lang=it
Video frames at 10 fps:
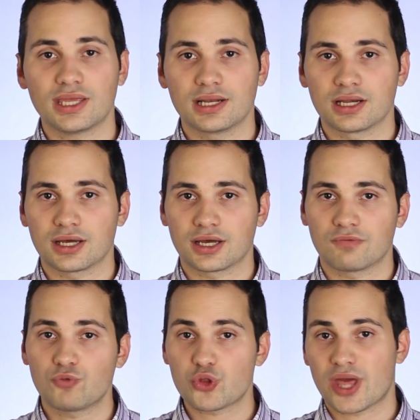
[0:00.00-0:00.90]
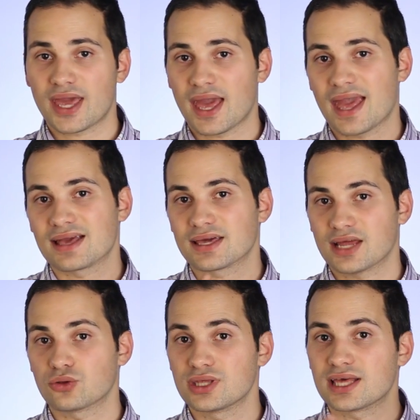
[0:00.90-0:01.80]
il V6 è in
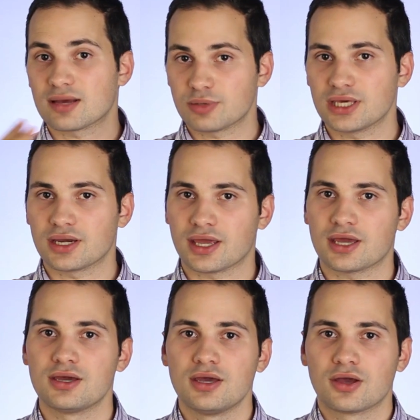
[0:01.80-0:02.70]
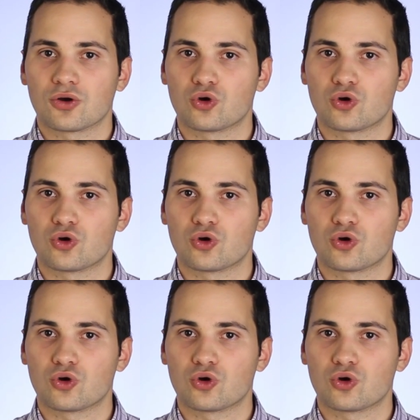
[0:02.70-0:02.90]
grado di capire